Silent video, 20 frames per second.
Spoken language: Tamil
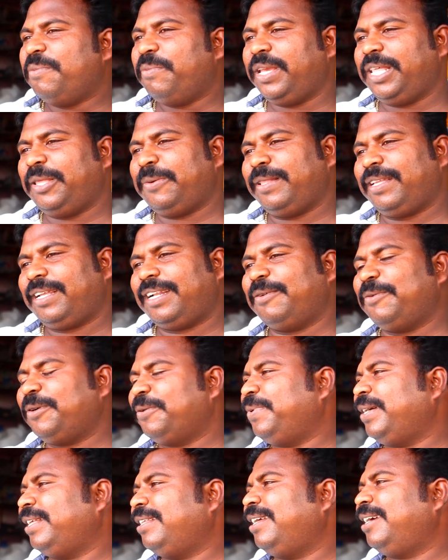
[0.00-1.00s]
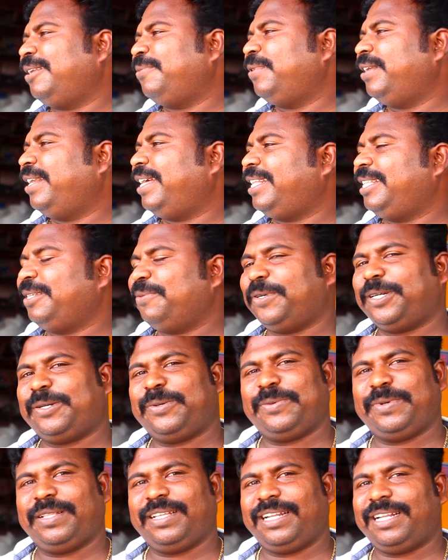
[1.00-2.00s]
மீதி பார்த்திங்கன்னா நமக்கு பதினாறு மணி நேரத்துக்கு
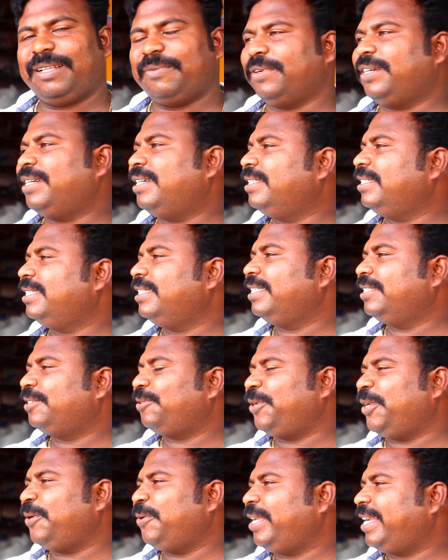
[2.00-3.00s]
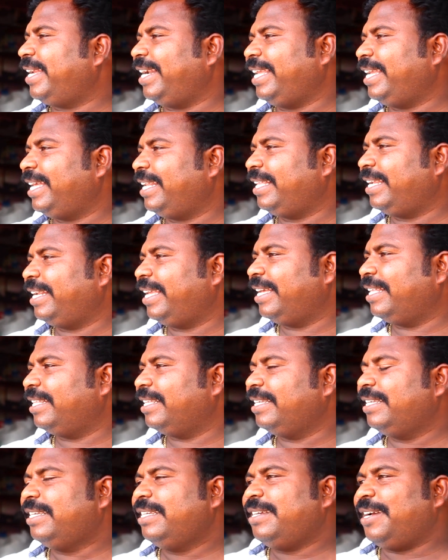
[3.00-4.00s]
பக்கமாக பார்த்திங்கன்னா நமக்கு அது சூரிய ஒளி கிடைக்கிறது
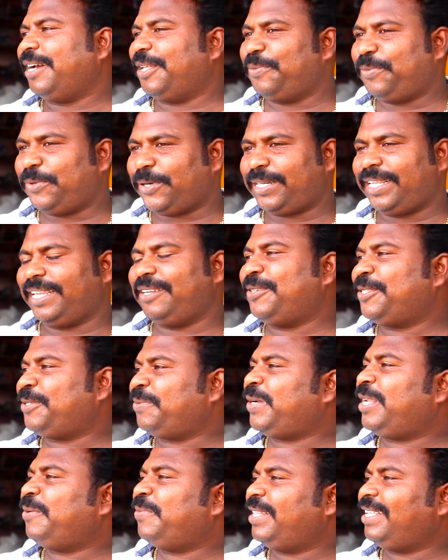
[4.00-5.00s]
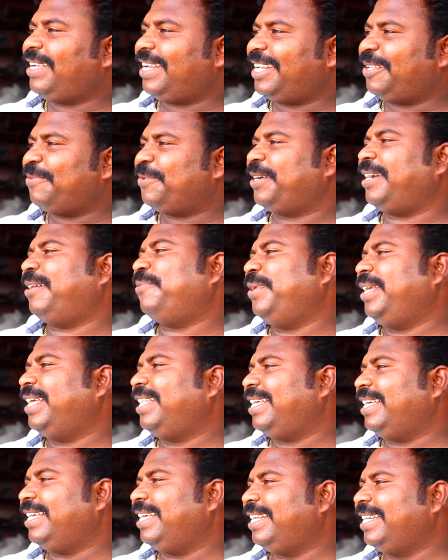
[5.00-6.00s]
கிடையாது அது போட்ட இன்வெஸ்ட்மெண்ட்லாம் பார்த்திங்கன்னா நமக்கு அப்படியே
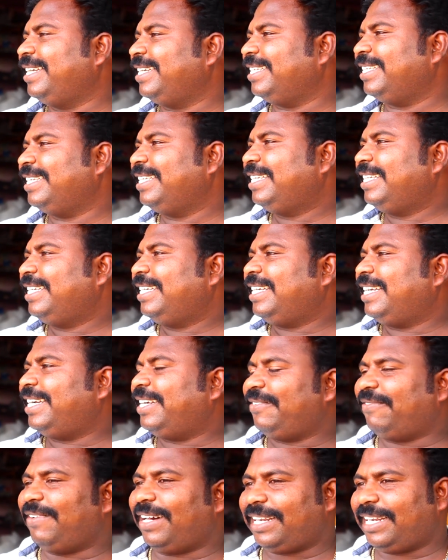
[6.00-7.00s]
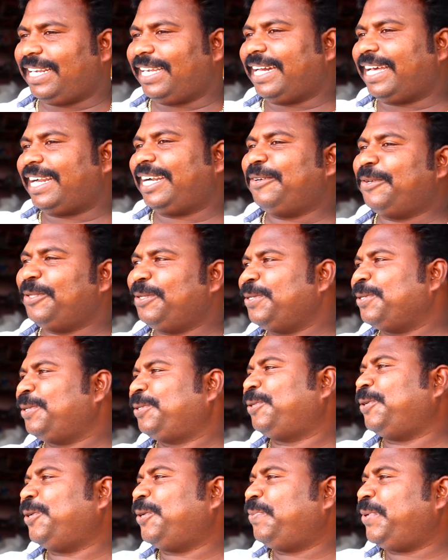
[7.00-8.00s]
தான் இருக்குது வர்ற கரண்ட்டை வந்து
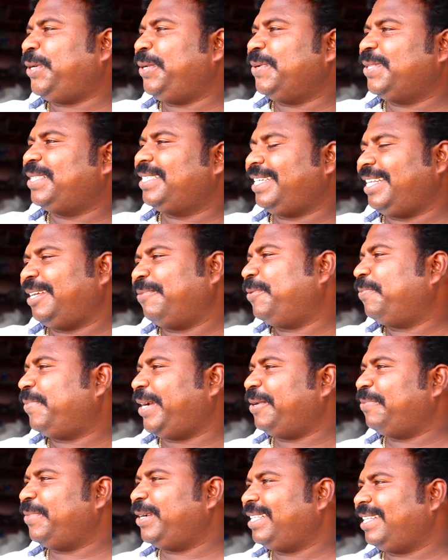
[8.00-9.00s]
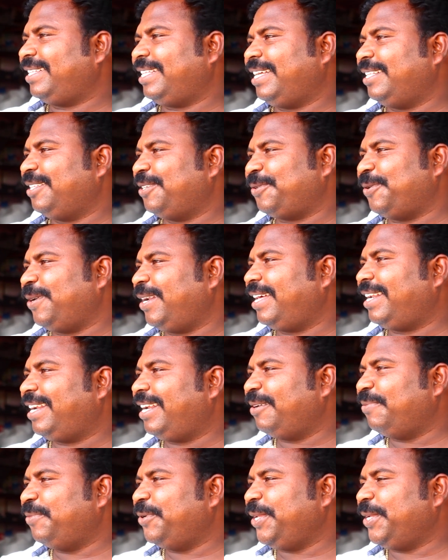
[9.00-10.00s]
ஸ்டோர் பண்ணி வச்சு நம்ம பயன்படுத்த தான் அந்த
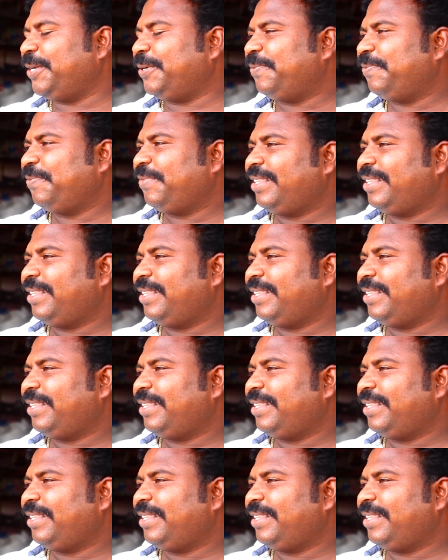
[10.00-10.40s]
சோலாரால் முடியும்